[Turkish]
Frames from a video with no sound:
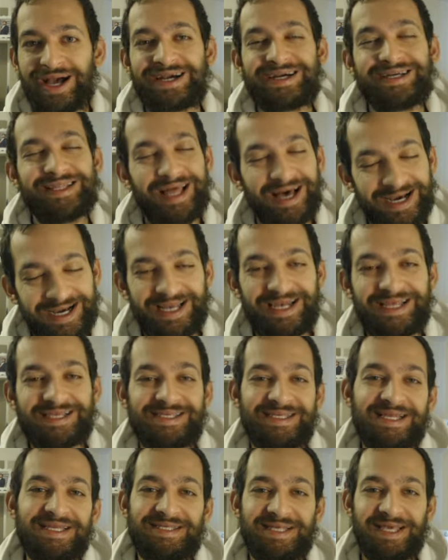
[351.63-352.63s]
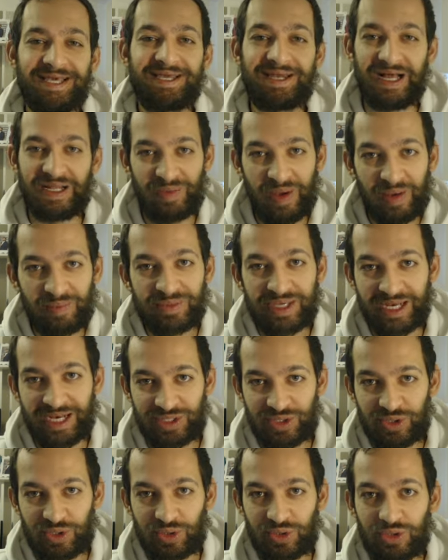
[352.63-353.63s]
Klan Kalesi'ne zehir almam
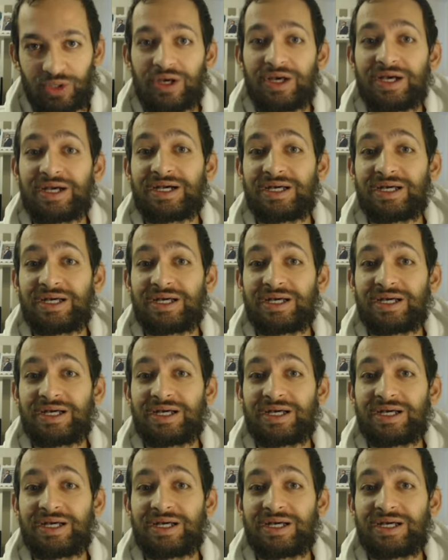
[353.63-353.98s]
gerekiyordu.